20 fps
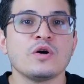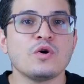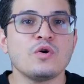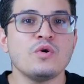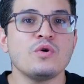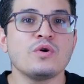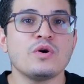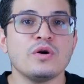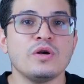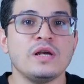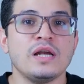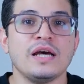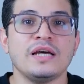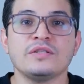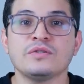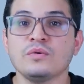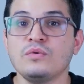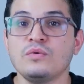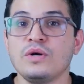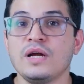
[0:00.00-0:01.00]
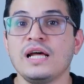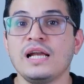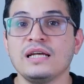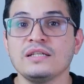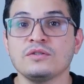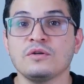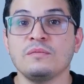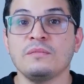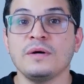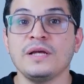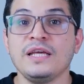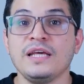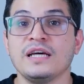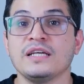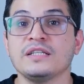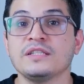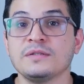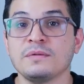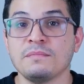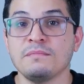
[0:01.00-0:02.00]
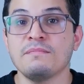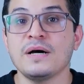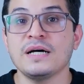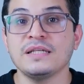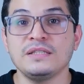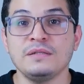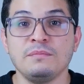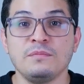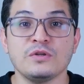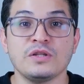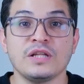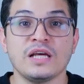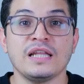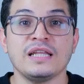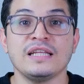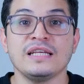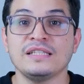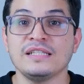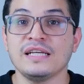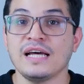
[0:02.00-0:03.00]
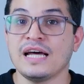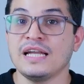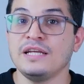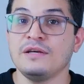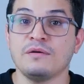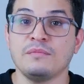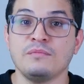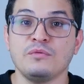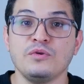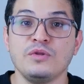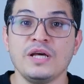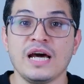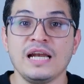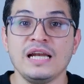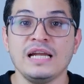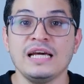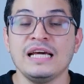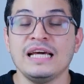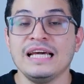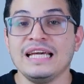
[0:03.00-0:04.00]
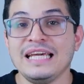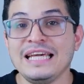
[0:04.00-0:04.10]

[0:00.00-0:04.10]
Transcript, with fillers: Google es una de las compañías más importantes a nivel mundial